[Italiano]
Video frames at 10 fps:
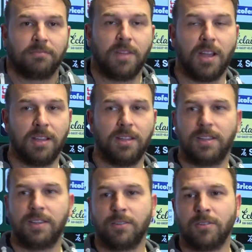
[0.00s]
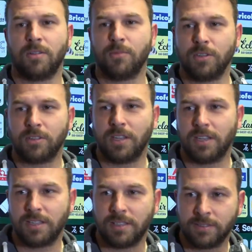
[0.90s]
Ma, eh, non ho molto
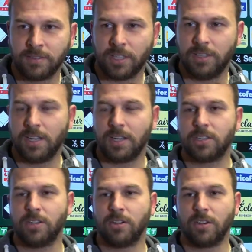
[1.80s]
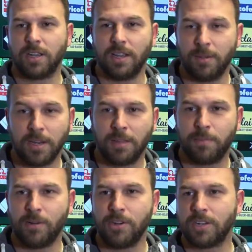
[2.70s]
da, da, dire se non che, che
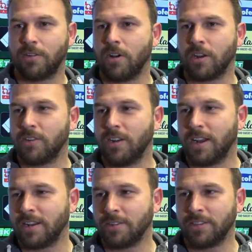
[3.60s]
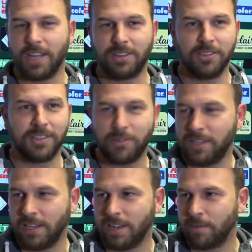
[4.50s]
per noi c'era un gol regolare non dato e
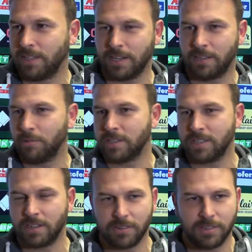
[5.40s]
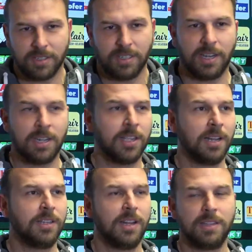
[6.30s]
quindi la parità era 2-0. Eh, al,
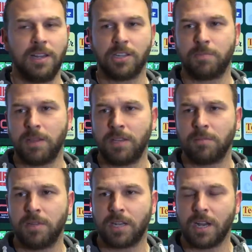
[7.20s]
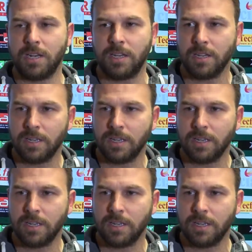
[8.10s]
al, di là degli aspetti arbitrali